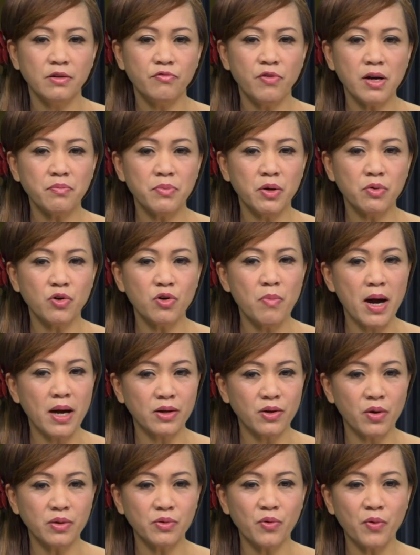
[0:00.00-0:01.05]
Phát biểu của
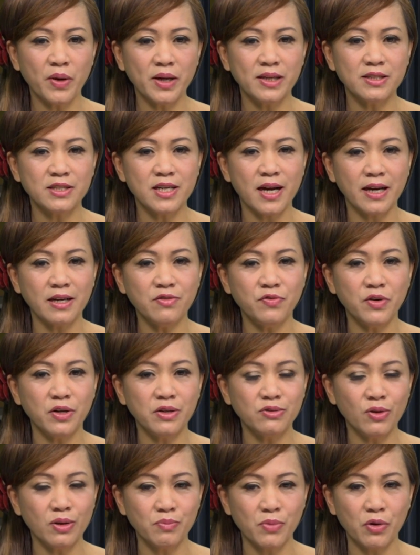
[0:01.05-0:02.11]
bà Conway trái với
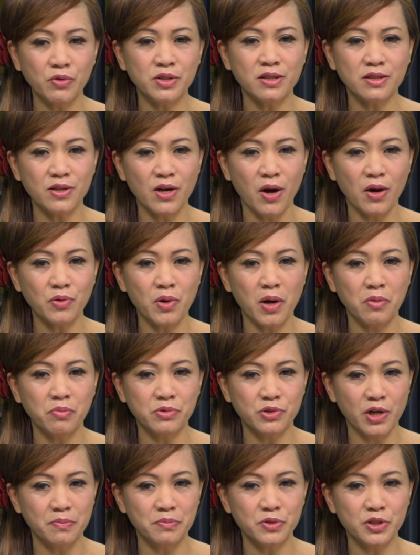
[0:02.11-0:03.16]
tuyên bố trước đó của ông
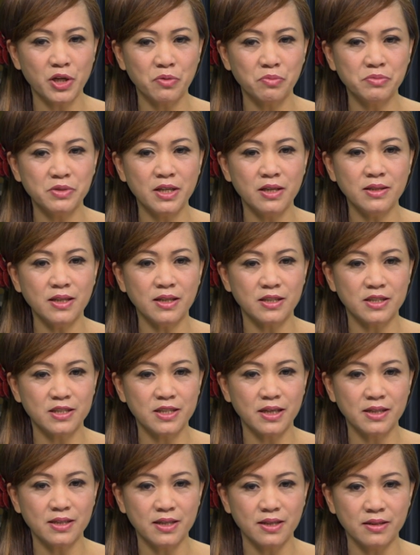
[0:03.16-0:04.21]
Trump trong chiến dịch
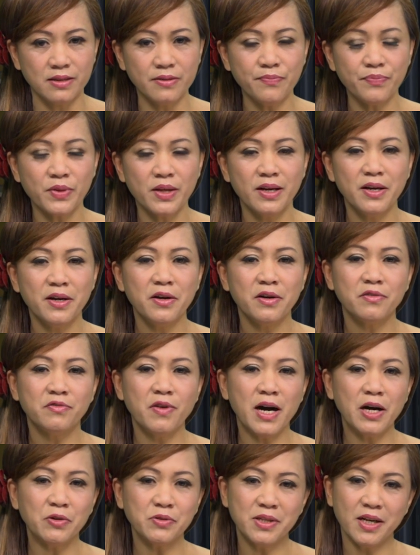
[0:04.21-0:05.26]
tranh cử.
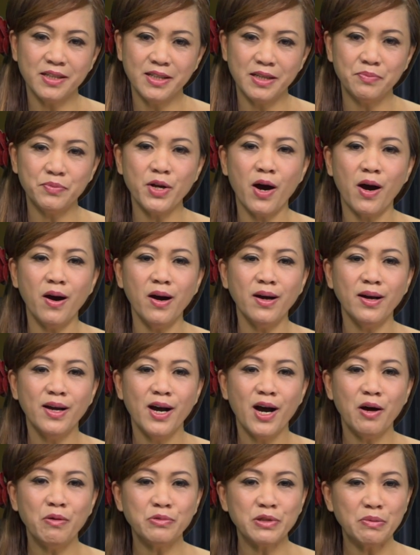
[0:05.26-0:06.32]
Vào thời điểm đó,
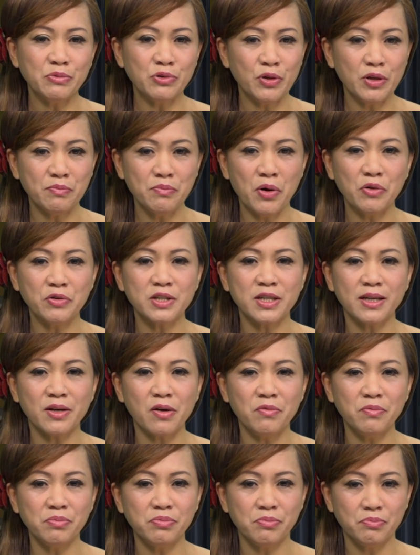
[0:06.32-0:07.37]
ông Trump tuyên bố sẽ
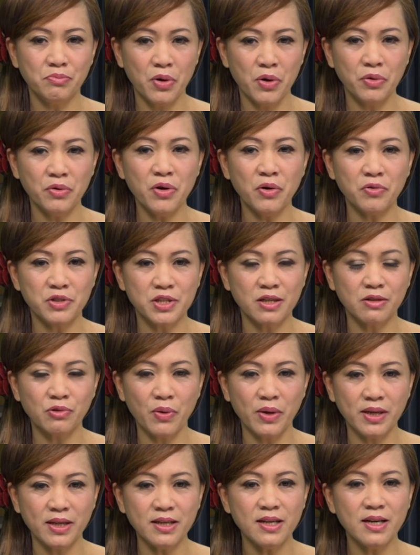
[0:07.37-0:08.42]
công bố hồ sơ
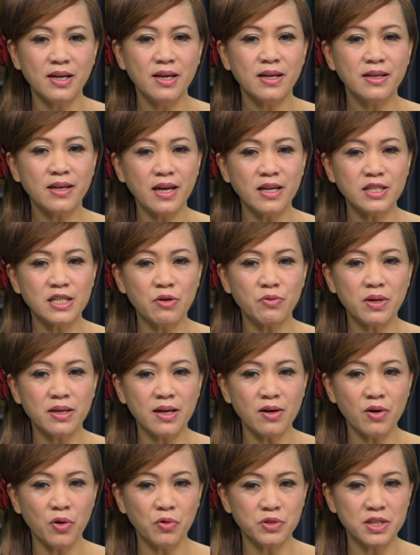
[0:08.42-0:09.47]
thuế ngay sau khi
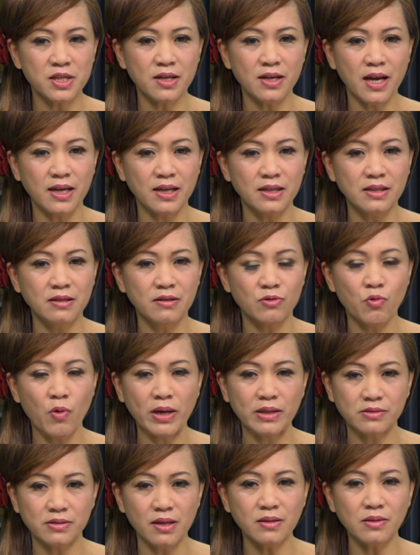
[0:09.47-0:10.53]
các hồ sơ này được
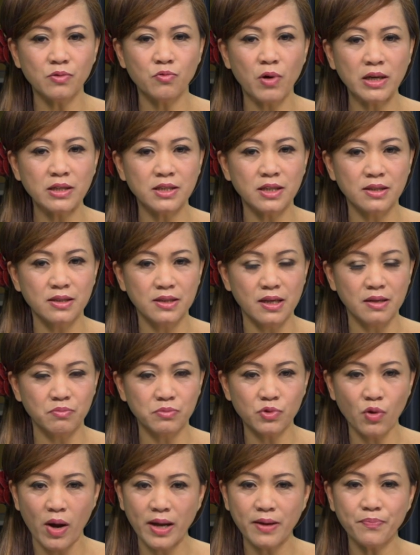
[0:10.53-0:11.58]
hoàn tất quá trình kiểm
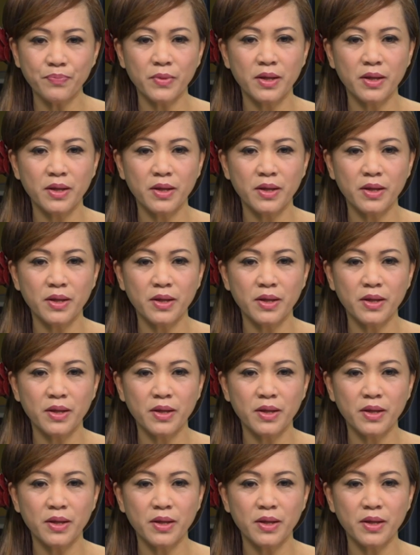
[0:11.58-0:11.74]
toán.